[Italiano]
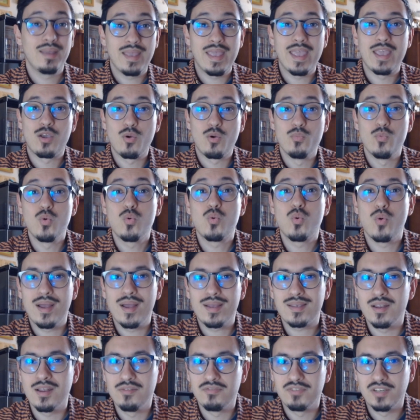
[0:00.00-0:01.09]
e comunque
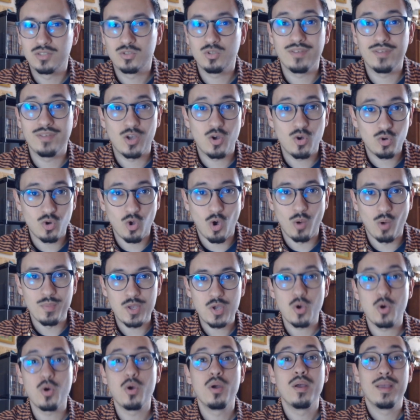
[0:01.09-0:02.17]
anche il fattore
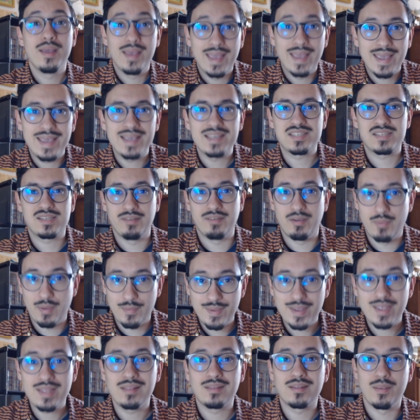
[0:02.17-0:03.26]
economico è
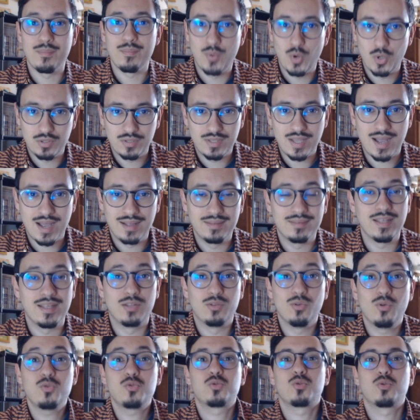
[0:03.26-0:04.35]
estremamente importante,
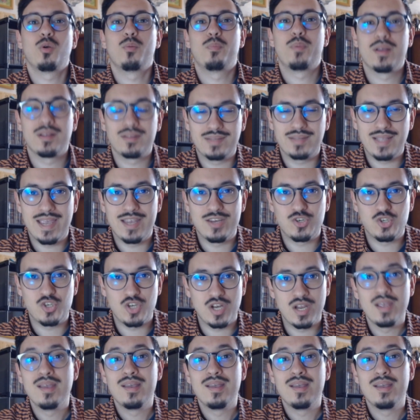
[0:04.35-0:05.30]
non solo per Denji